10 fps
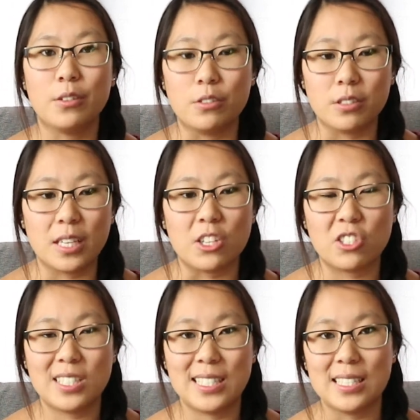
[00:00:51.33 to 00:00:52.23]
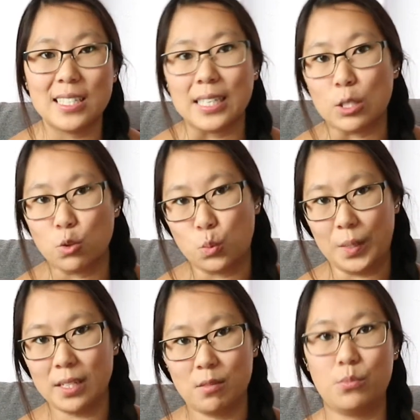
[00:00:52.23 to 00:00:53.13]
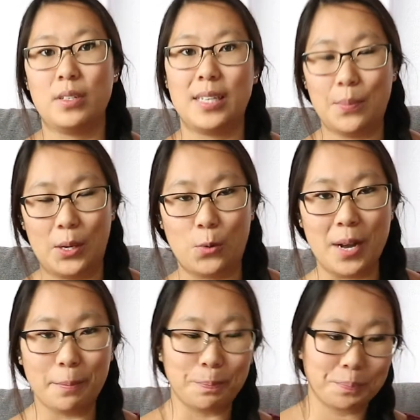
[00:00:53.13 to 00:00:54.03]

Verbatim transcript: Euh, quand je dis dîner, c'est souper hein, pour les Québécois.